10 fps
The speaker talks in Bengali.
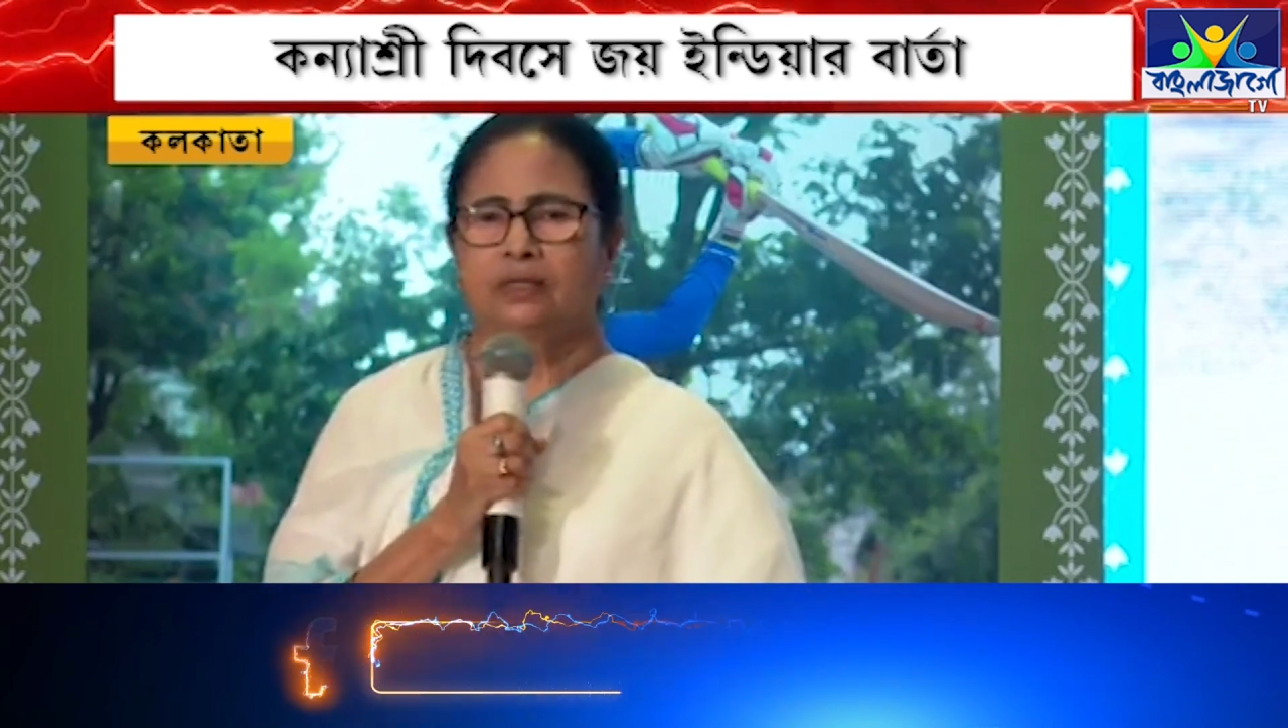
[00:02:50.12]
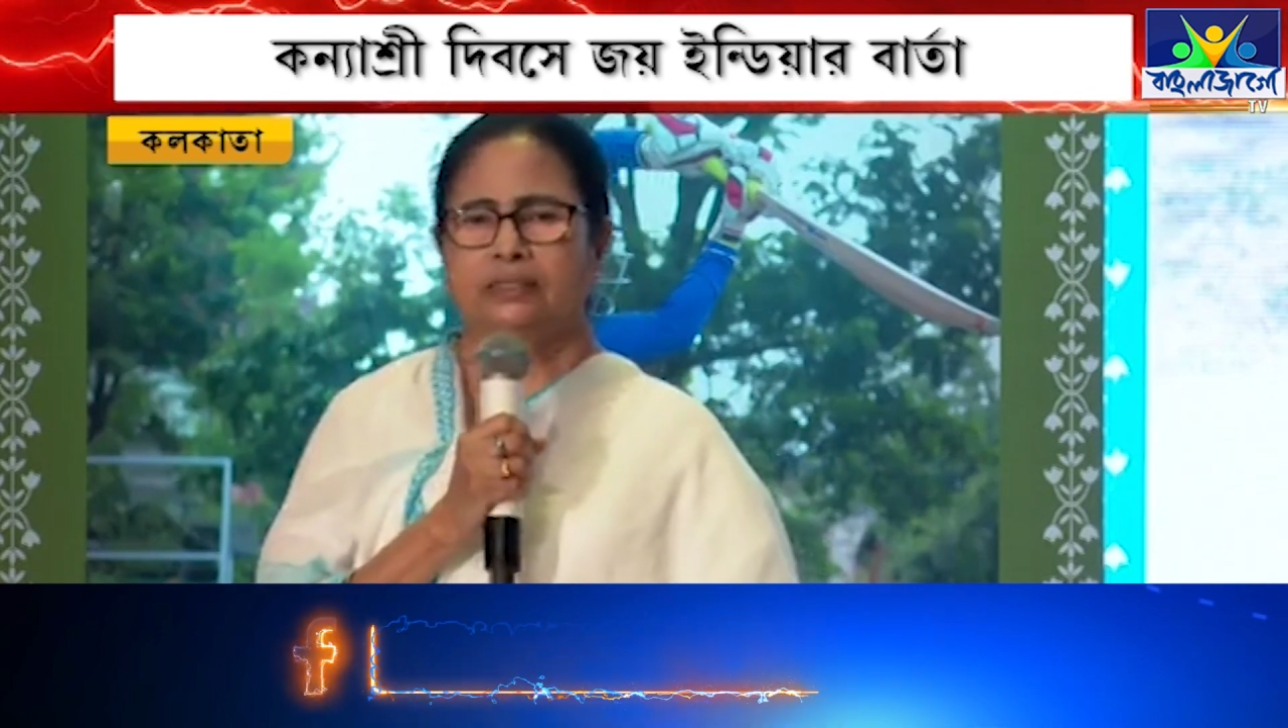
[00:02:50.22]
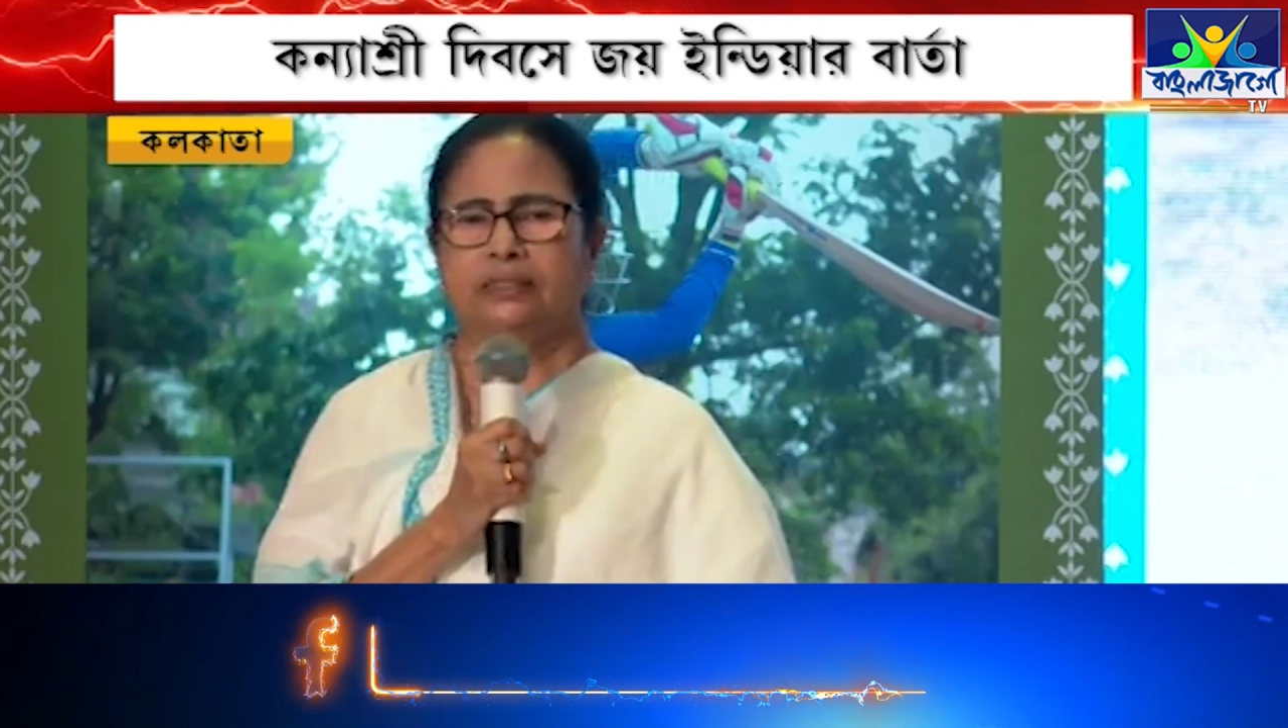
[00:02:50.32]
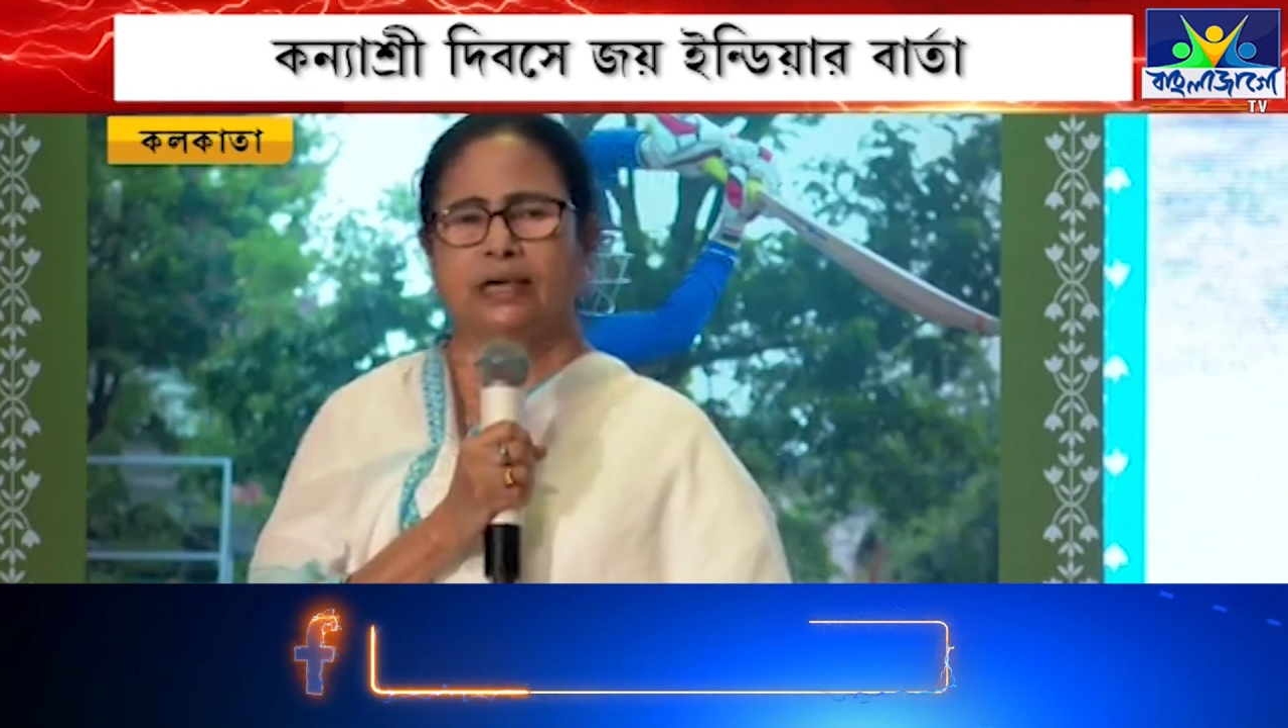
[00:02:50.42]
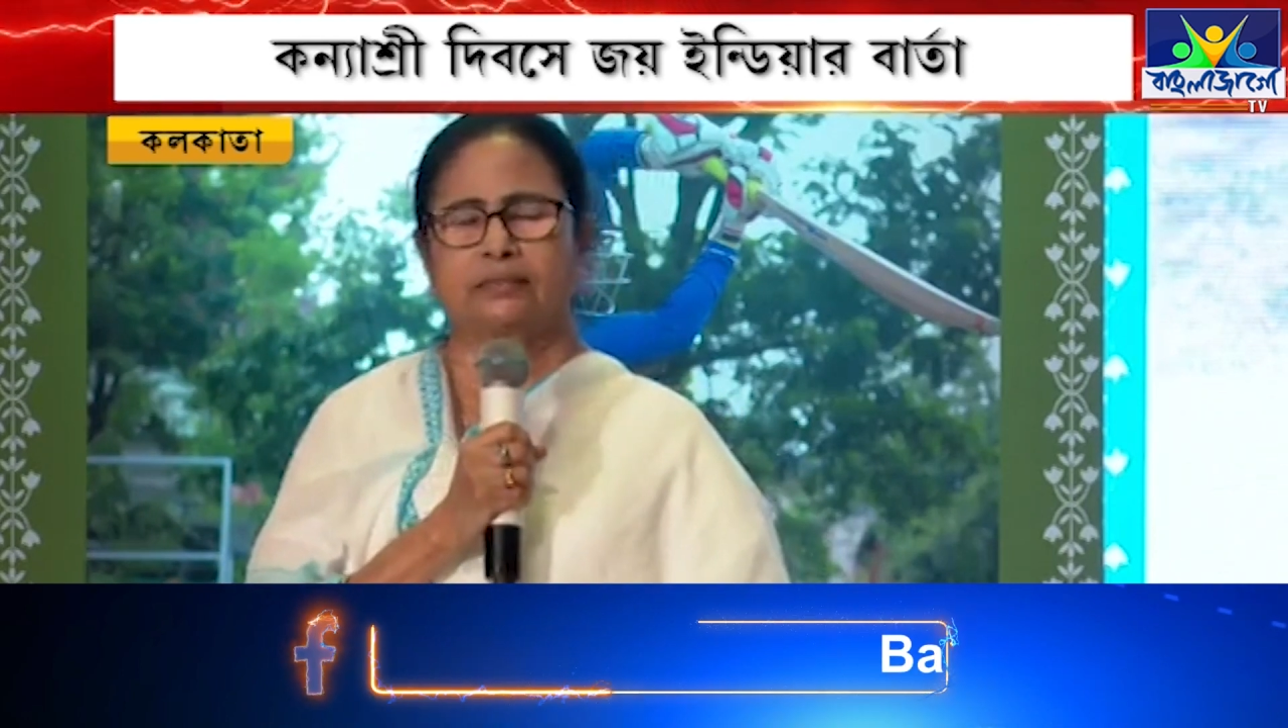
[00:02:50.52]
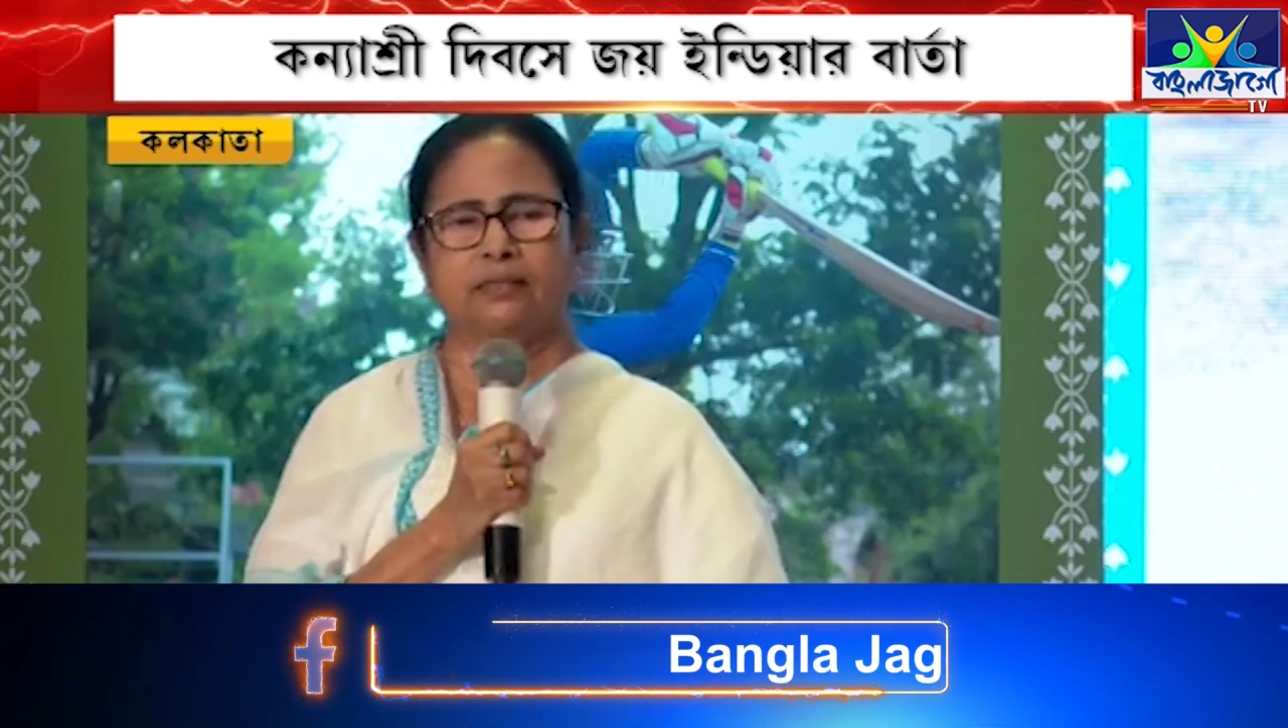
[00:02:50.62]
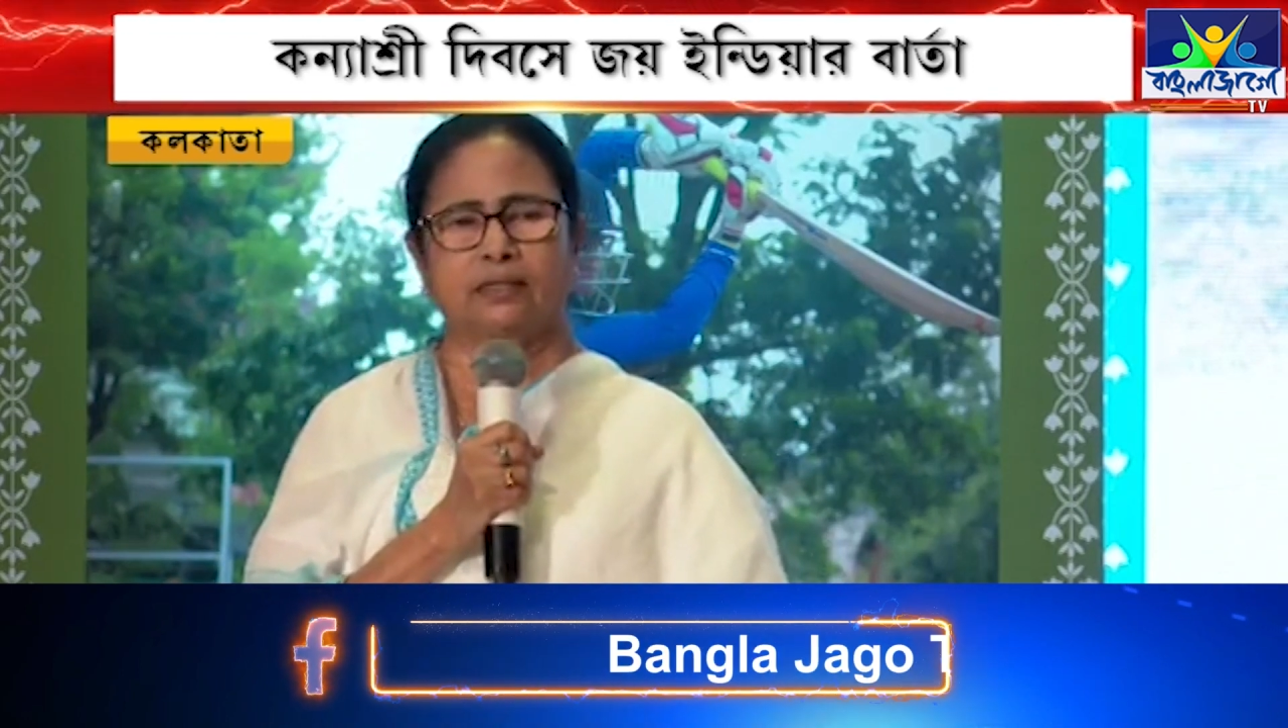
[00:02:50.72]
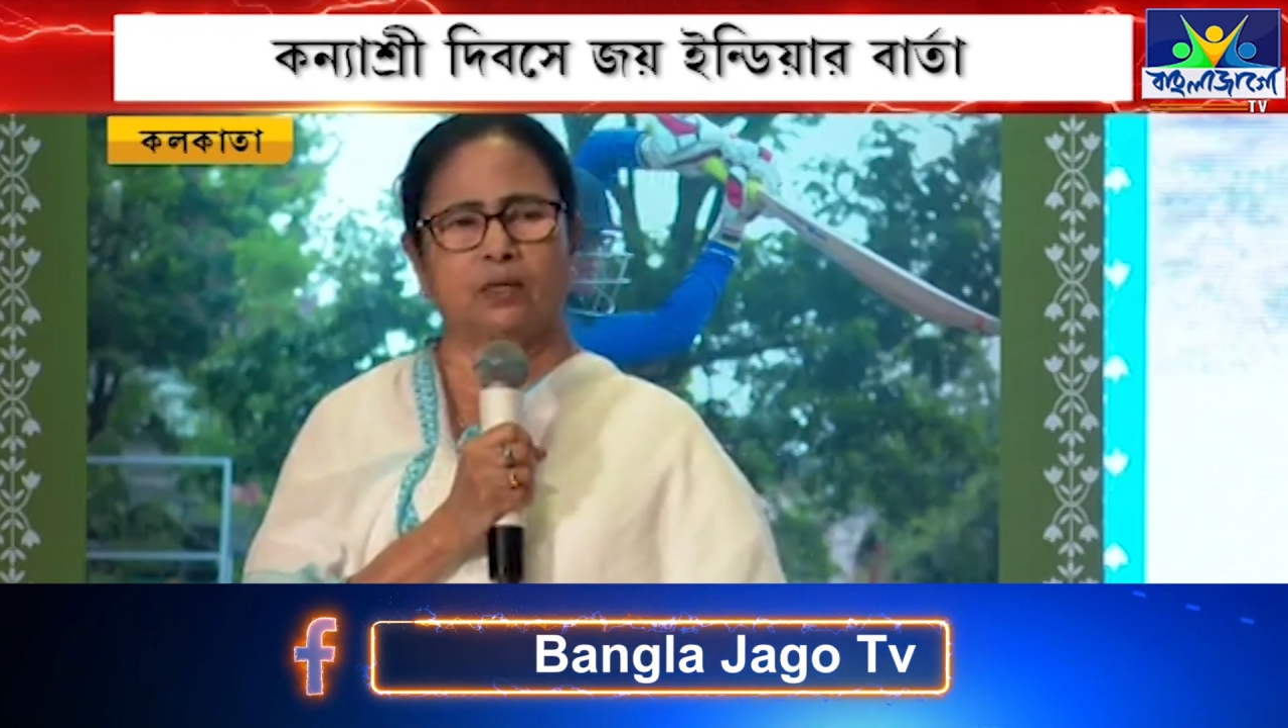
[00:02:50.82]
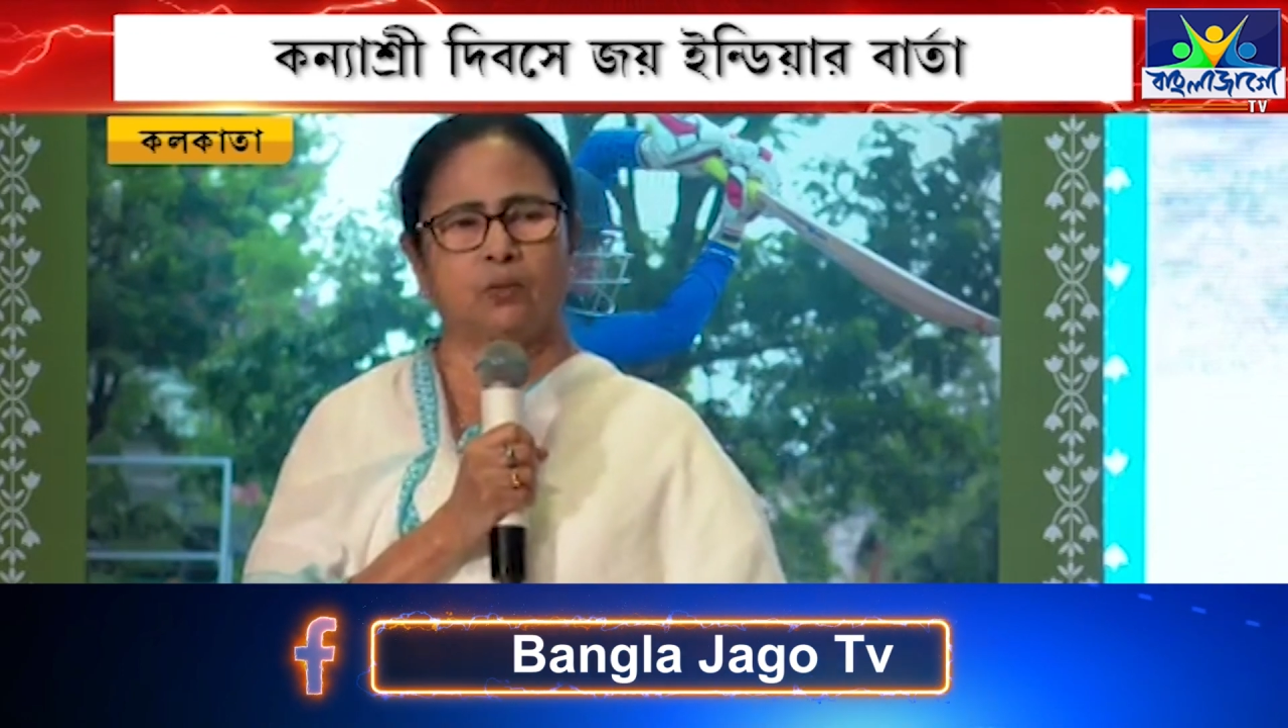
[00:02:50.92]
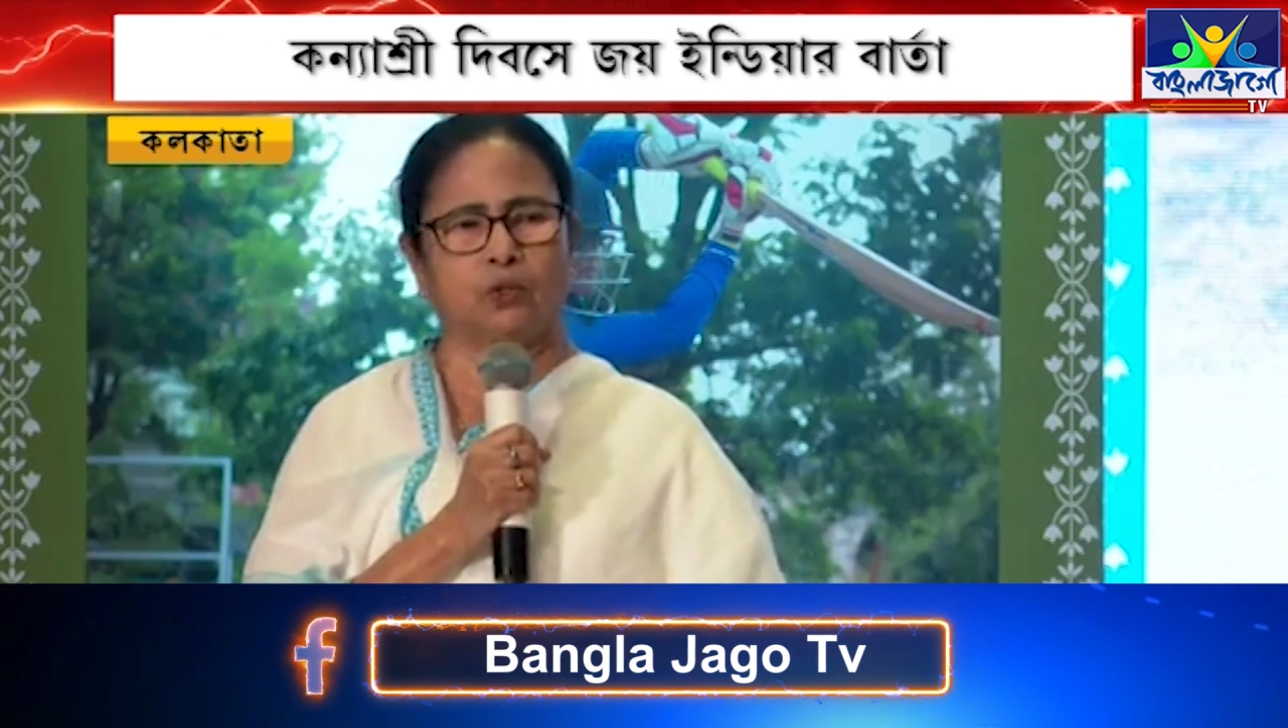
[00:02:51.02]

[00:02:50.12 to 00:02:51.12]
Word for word: ডাক্তাররাও